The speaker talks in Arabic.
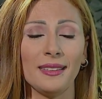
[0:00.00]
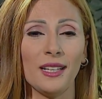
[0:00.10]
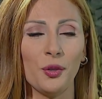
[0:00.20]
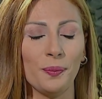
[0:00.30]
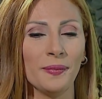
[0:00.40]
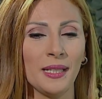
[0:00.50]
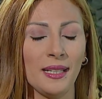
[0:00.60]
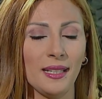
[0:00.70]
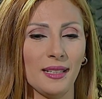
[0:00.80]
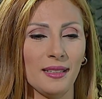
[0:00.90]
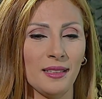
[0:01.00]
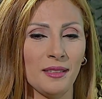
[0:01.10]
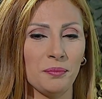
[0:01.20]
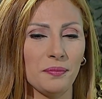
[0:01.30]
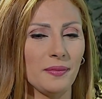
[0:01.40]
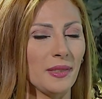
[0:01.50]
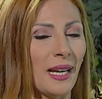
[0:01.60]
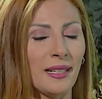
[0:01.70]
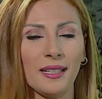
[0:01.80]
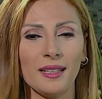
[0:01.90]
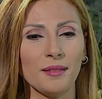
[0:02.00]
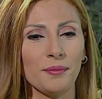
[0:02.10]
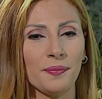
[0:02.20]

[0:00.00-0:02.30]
عندهم يعني